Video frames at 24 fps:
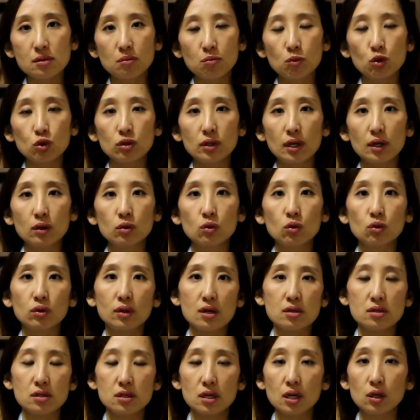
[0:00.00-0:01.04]
mudando
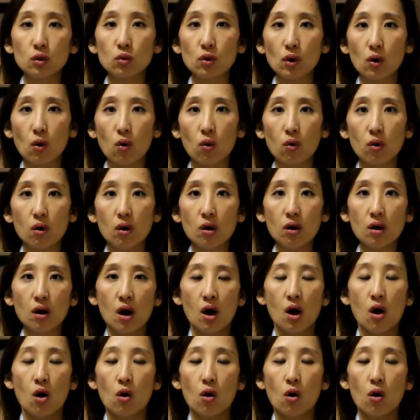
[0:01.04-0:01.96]
tecido e cor,